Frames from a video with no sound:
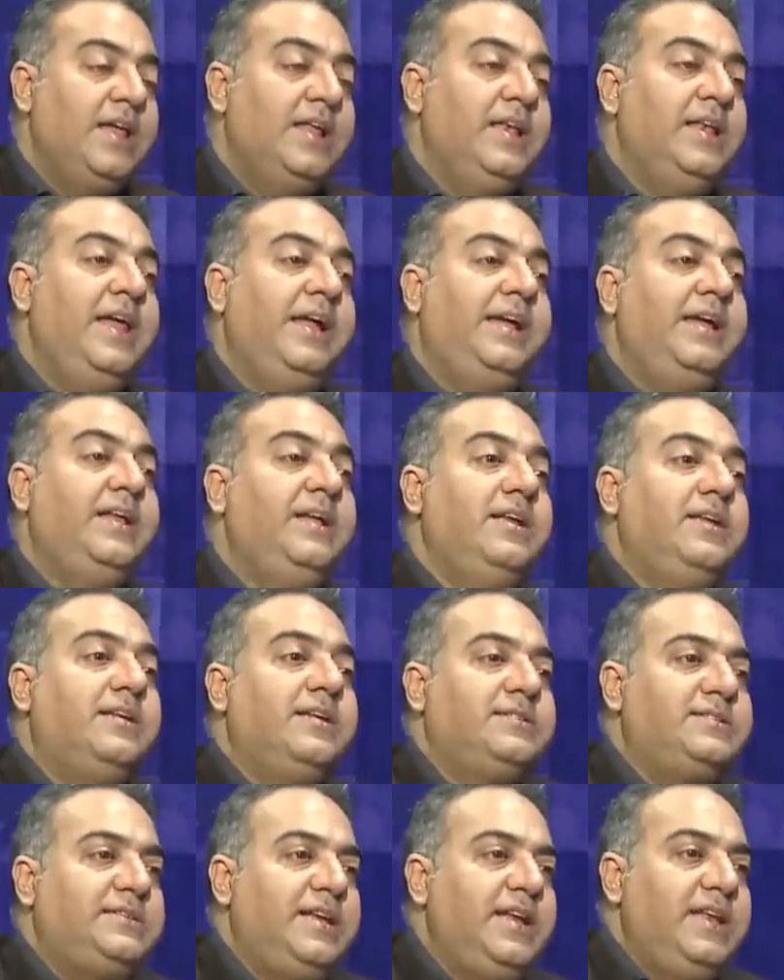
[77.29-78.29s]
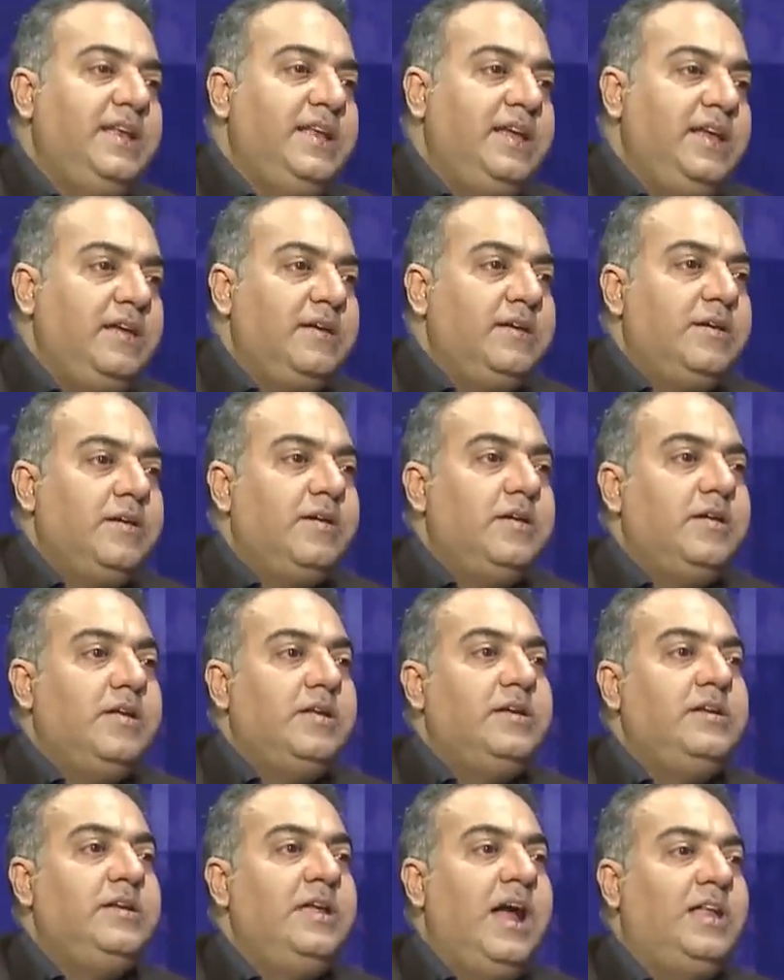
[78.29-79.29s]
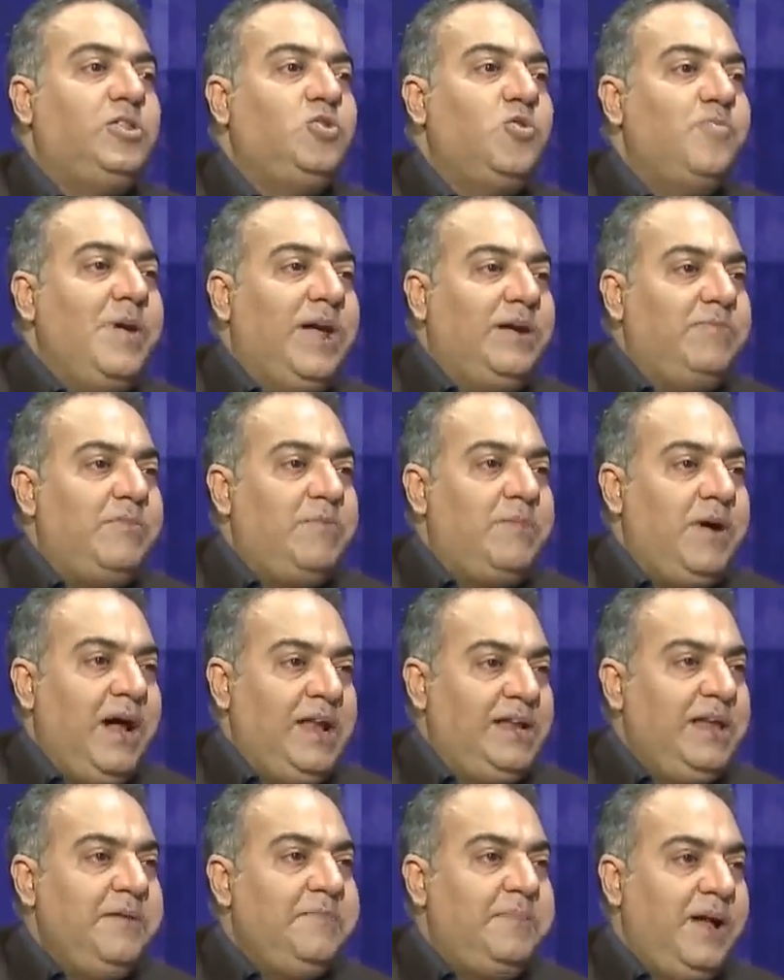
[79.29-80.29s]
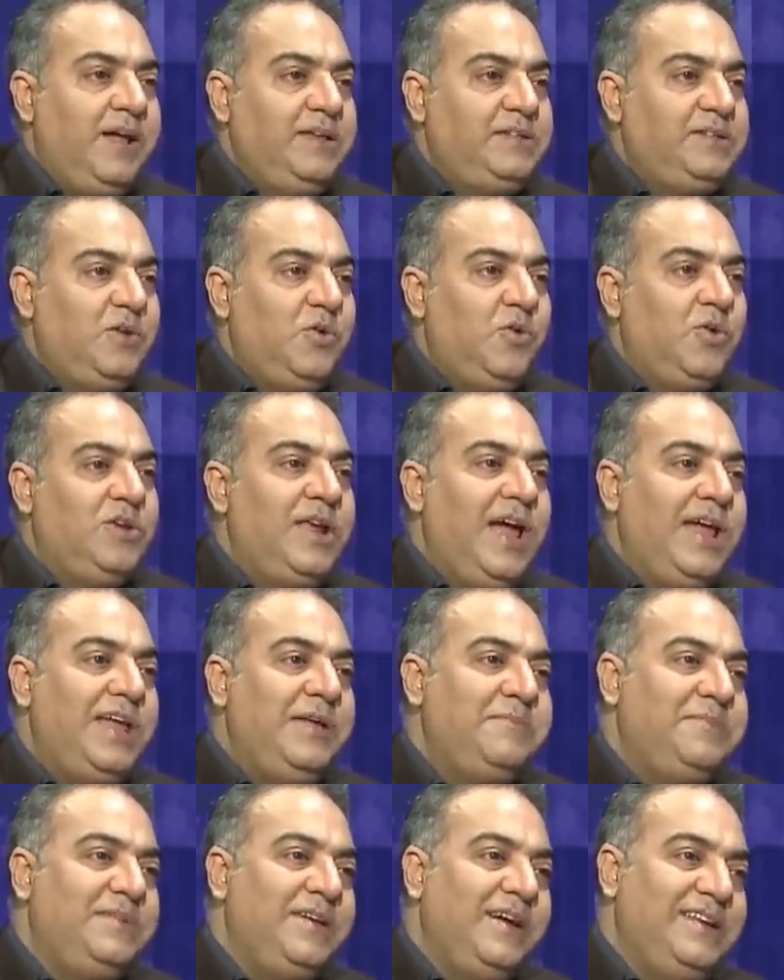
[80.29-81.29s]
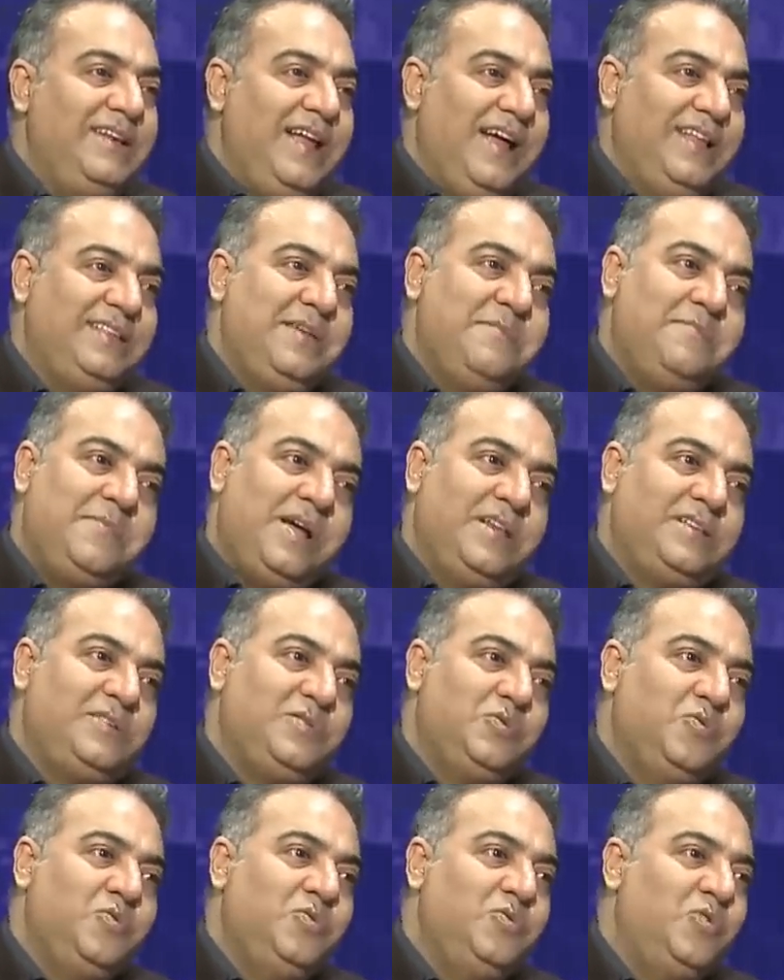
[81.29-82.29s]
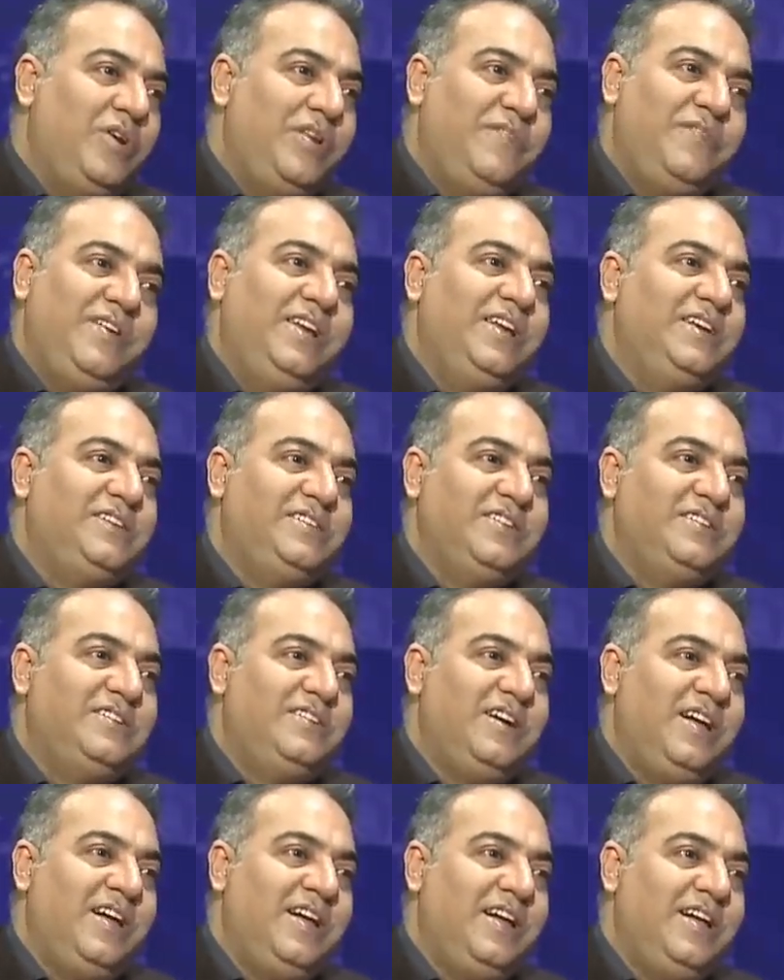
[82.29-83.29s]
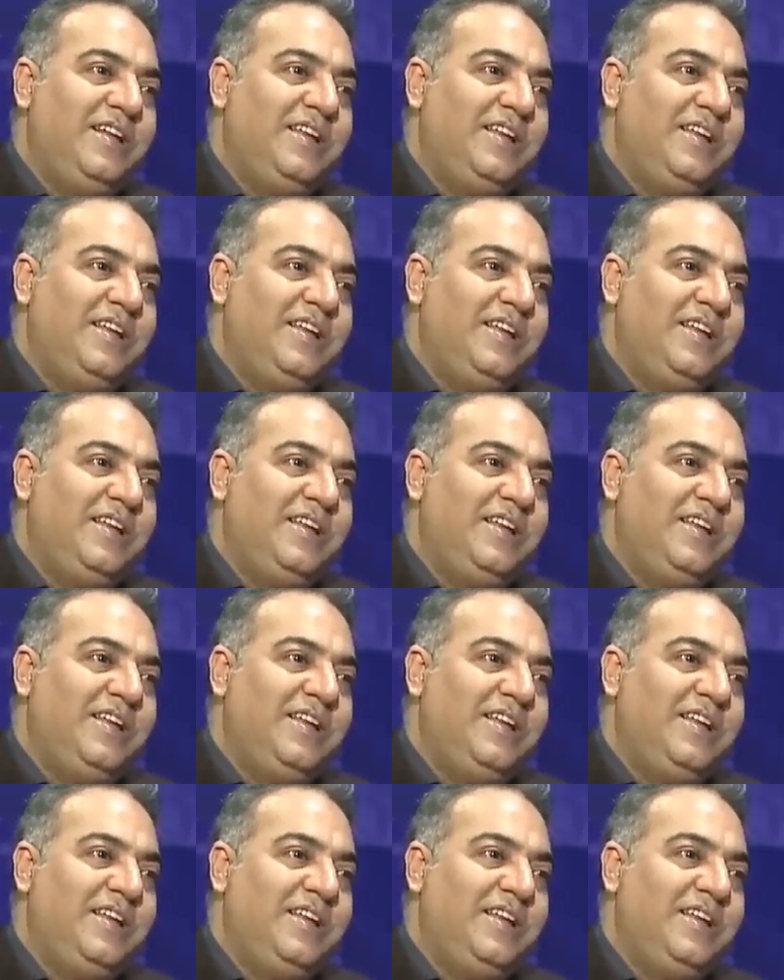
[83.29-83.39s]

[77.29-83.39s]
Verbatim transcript: लेकिन इंटरेस्टिंगली ना तो महकमा माल के पास और ना ही जंगलात के पास उन नोटिफिकेशन का